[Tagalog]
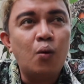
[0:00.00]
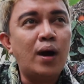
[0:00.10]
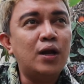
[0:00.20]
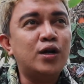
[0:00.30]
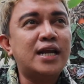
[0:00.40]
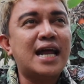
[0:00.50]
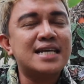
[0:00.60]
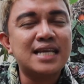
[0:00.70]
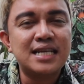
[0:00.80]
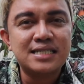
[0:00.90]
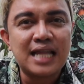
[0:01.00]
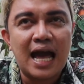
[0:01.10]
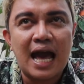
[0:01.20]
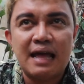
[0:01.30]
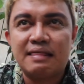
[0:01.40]
Walo na nasa
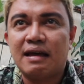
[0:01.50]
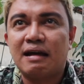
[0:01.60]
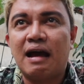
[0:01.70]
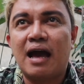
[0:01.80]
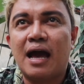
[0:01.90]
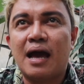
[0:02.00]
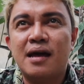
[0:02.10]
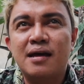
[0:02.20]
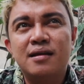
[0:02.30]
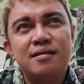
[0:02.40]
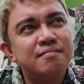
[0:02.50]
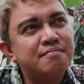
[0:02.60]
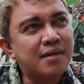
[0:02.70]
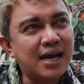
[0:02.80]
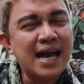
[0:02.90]
listahan ng ah,
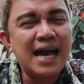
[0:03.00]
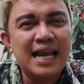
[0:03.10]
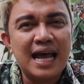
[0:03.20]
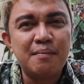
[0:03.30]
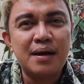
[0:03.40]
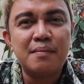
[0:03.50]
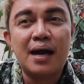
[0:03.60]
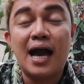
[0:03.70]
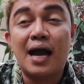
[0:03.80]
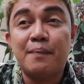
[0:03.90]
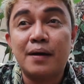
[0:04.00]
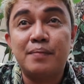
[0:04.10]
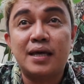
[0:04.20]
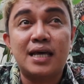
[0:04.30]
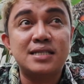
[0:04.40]
mga halamang
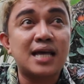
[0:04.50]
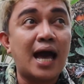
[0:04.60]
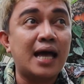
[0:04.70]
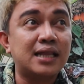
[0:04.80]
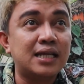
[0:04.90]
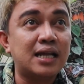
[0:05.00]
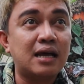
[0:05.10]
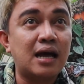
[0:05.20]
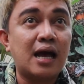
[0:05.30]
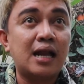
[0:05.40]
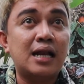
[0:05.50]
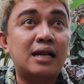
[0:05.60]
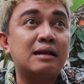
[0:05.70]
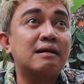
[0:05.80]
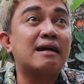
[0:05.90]
makakapagbigay sa atin ng ah,
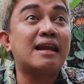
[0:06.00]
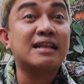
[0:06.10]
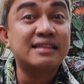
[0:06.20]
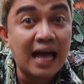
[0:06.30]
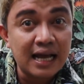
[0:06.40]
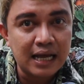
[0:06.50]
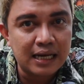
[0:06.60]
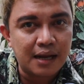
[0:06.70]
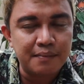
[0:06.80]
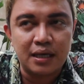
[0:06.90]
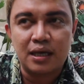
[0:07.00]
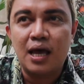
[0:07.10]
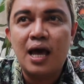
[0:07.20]
karagdagang lamig.